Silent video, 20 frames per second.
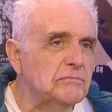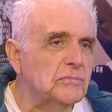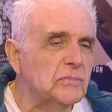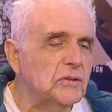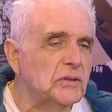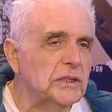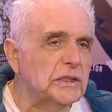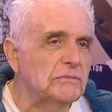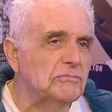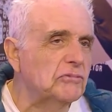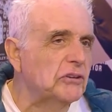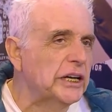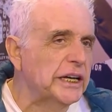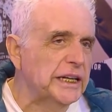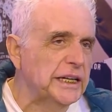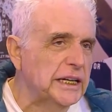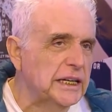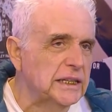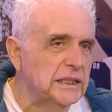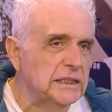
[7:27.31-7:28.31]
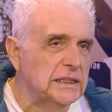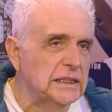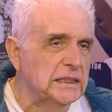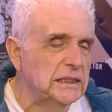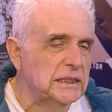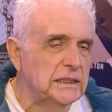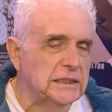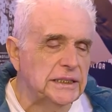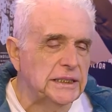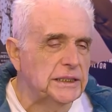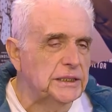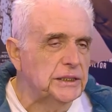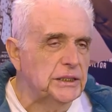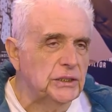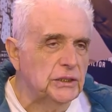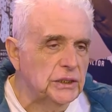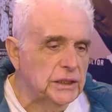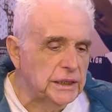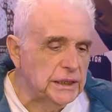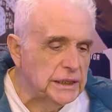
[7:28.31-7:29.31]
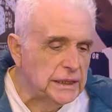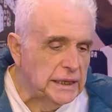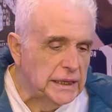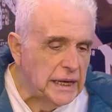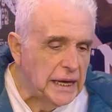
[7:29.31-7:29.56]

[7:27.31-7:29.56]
muy buena en el sentido que